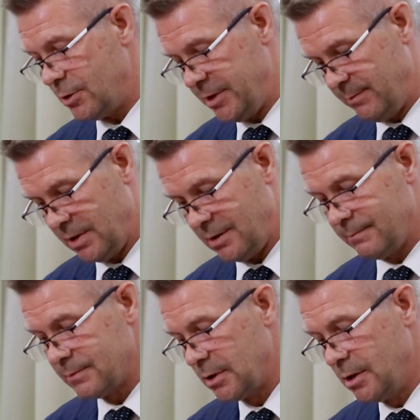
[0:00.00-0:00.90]
ode
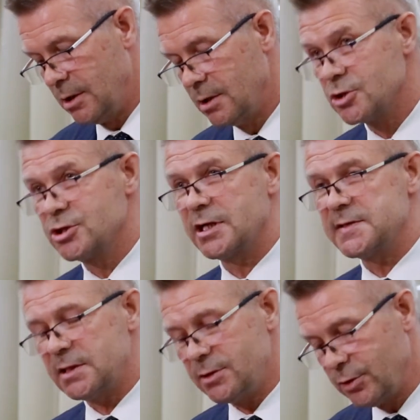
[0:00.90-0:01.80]
mnie, że
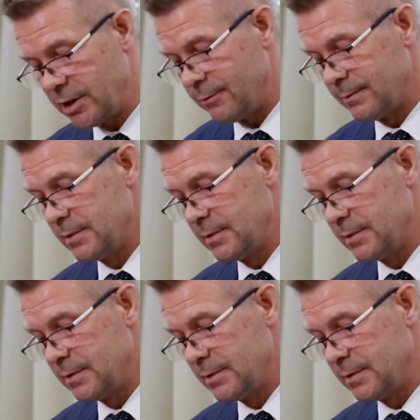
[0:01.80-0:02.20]
rezygnuję